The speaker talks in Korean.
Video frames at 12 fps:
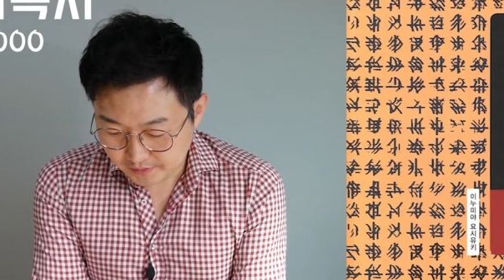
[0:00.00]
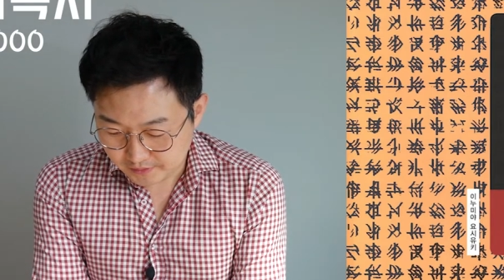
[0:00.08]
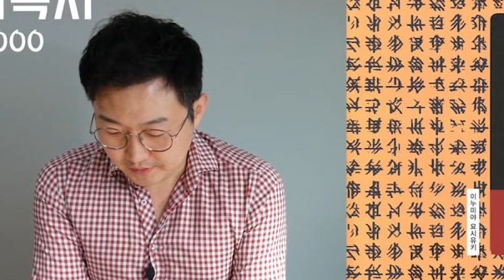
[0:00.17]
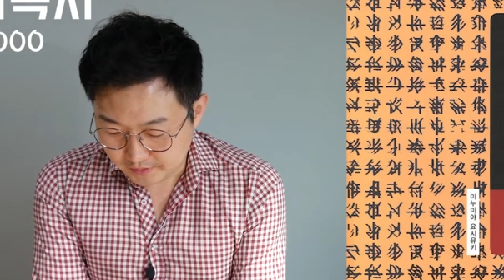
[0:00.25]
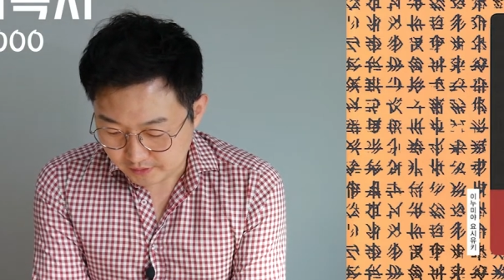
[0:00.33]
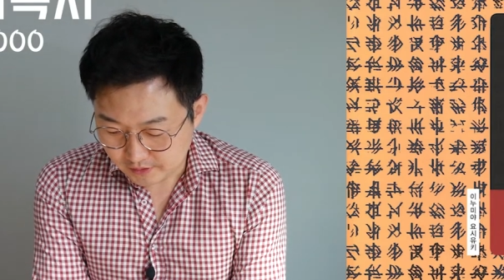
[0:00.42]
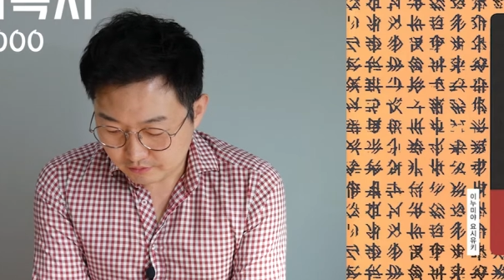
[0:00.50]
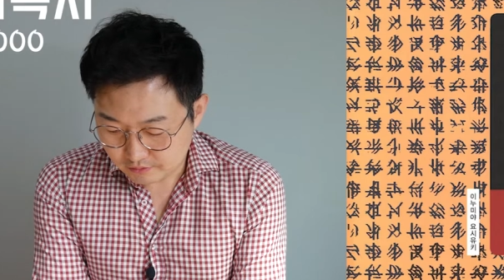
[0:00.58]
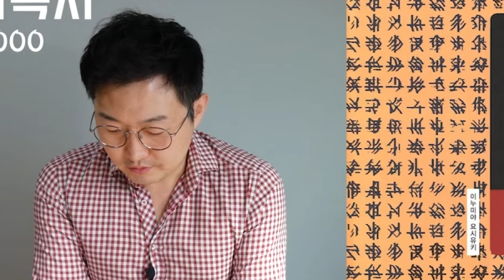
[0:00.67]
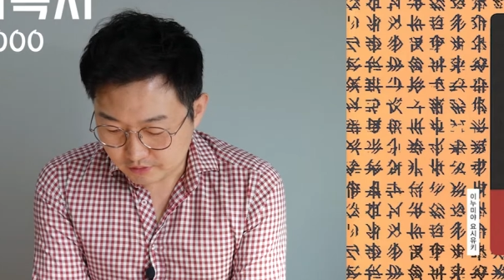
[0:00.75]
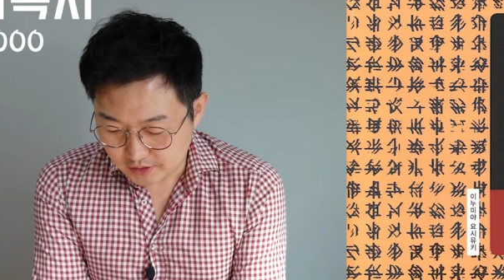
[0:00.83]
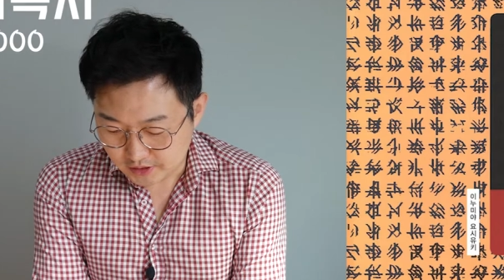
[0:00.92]
음,
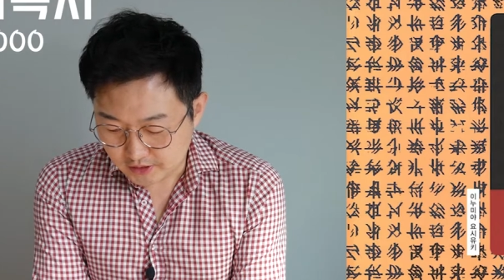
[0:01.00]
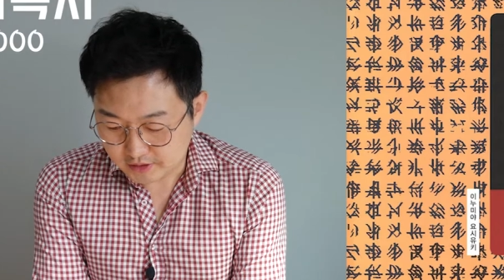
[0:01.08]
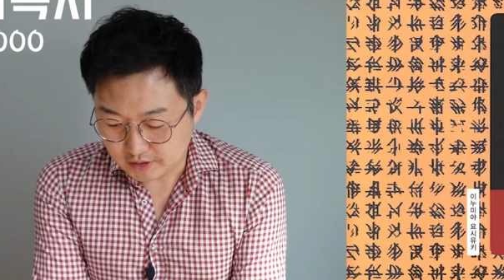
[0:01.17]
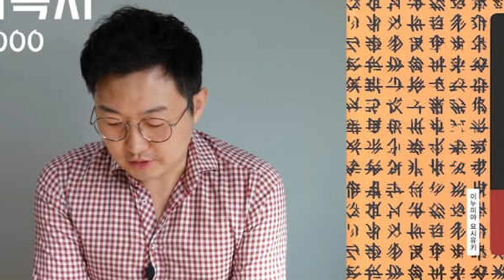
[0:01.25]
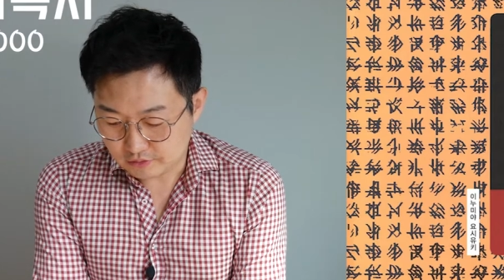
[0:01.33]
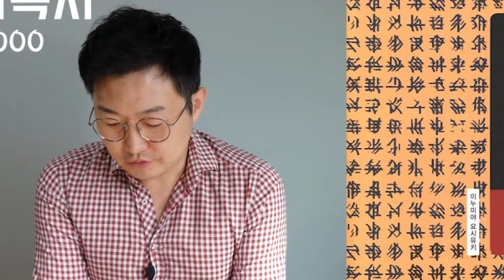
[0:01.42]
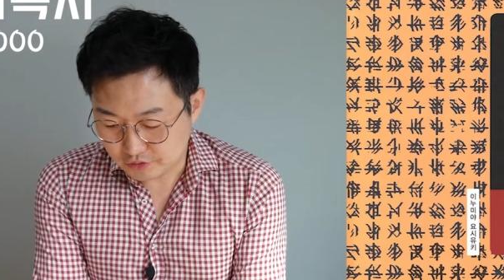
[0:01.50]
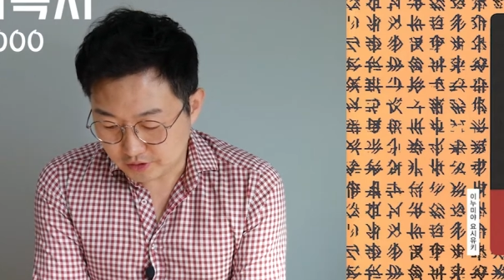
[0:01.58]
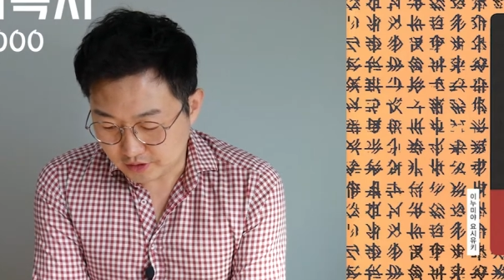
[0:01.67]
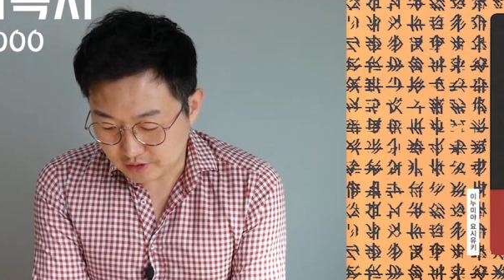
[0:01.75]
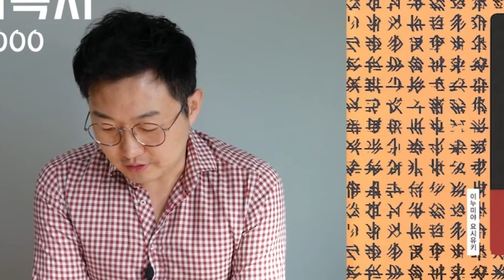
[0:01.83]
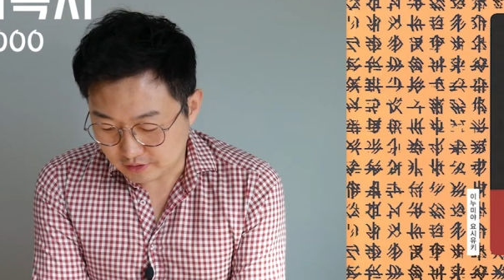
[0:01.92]
한국은 기가 세고
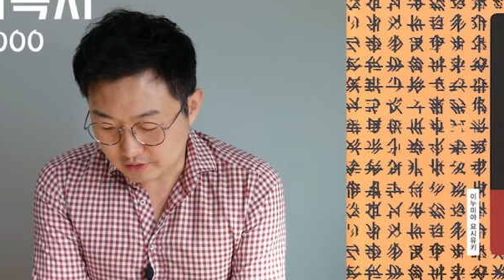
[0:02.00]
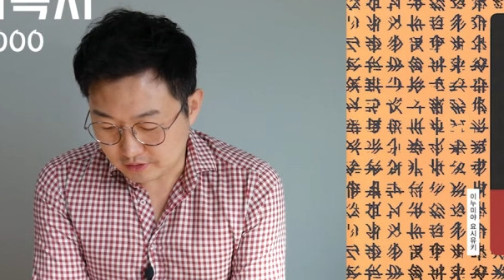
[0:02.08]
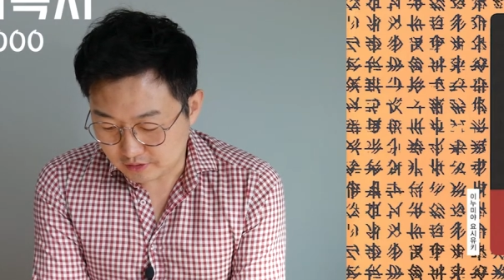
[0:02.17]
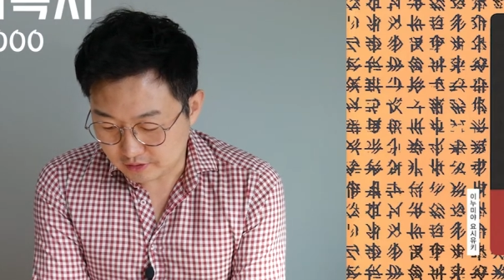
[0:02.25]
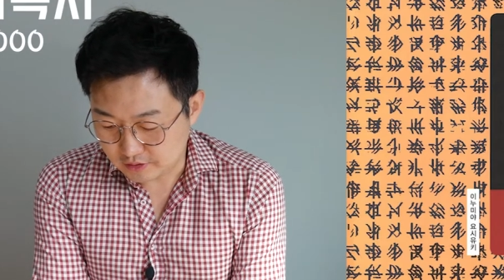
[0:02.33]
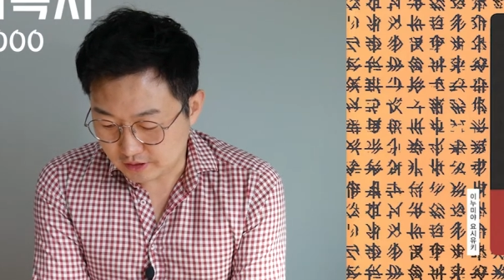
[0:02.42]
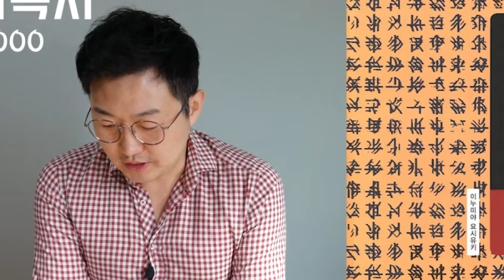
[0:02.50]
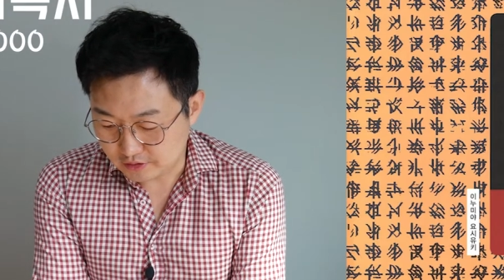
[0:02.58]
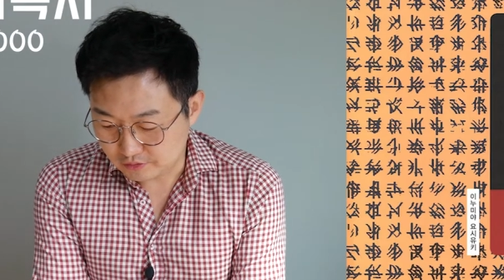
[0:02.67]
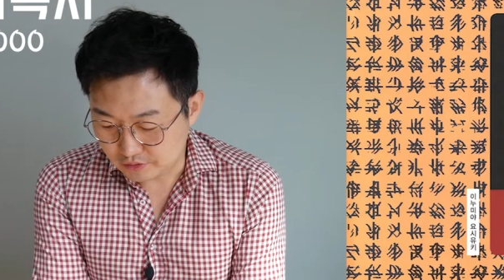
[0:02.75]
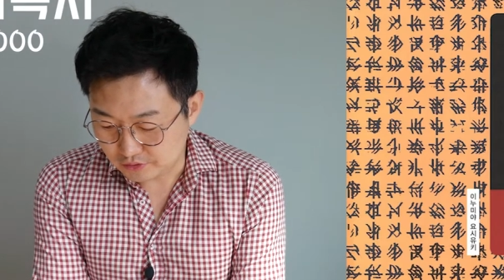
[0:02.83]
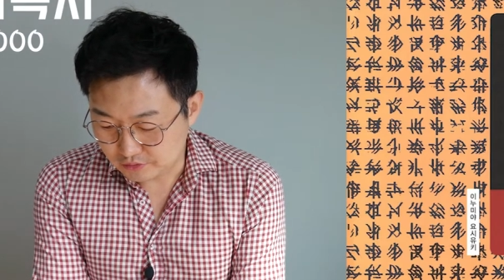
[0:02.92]
주체성을
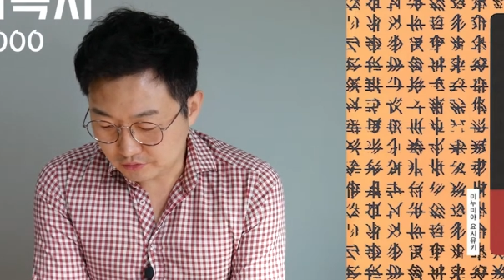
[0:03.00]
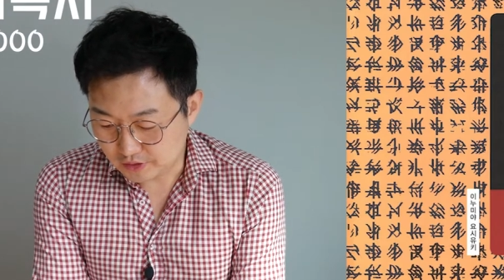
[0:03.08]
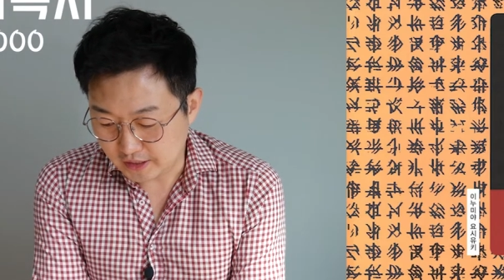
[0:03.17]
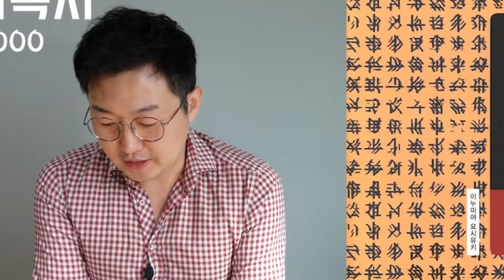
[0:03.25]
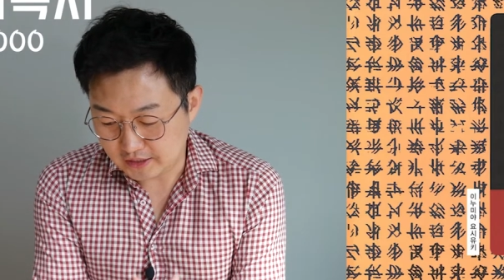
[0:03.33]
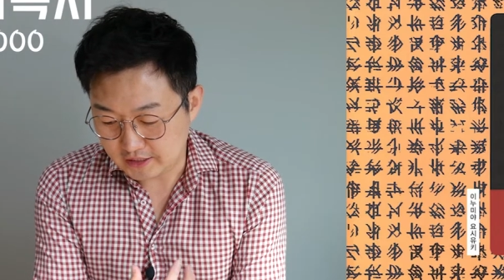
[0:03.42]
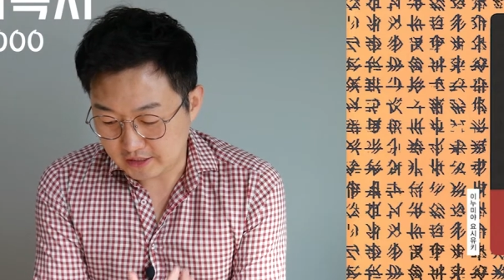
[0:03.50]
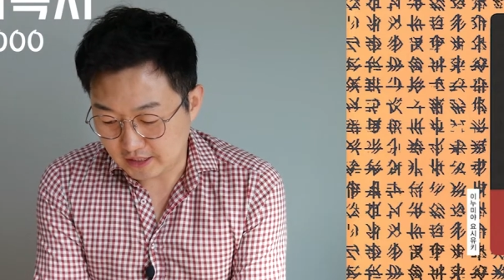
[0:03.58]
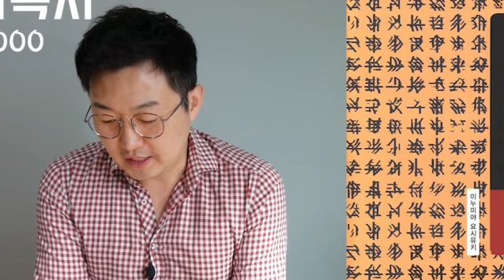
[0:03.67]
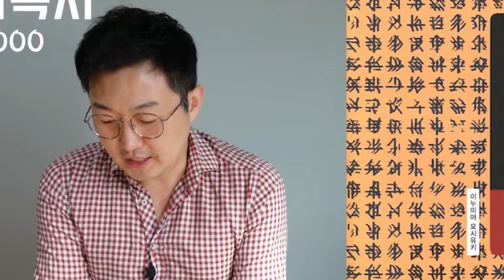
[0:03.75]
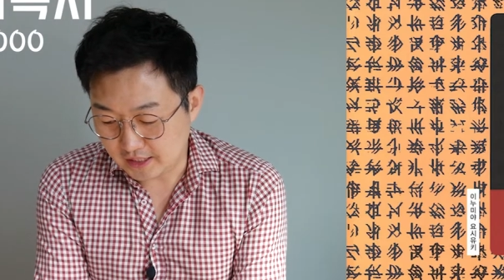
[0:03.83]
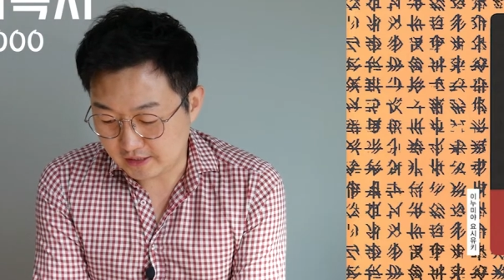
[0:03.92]
가지고 있고 내가 제일 잘
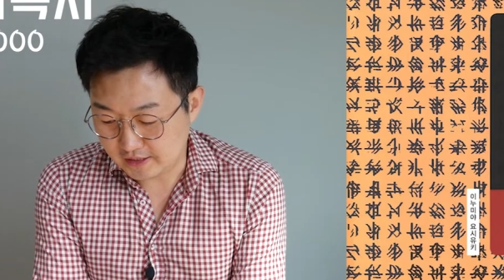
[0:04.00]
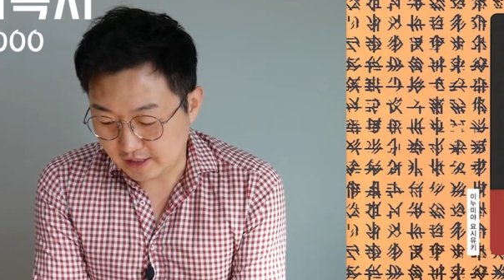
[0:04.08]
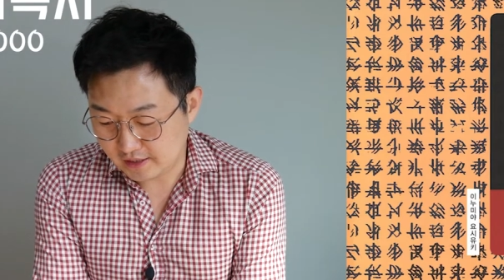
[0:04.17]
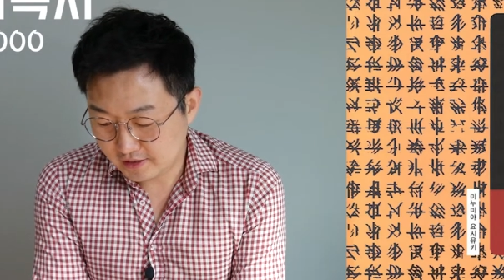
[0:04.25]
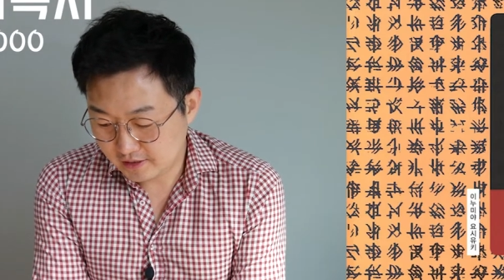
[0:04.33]
나간다.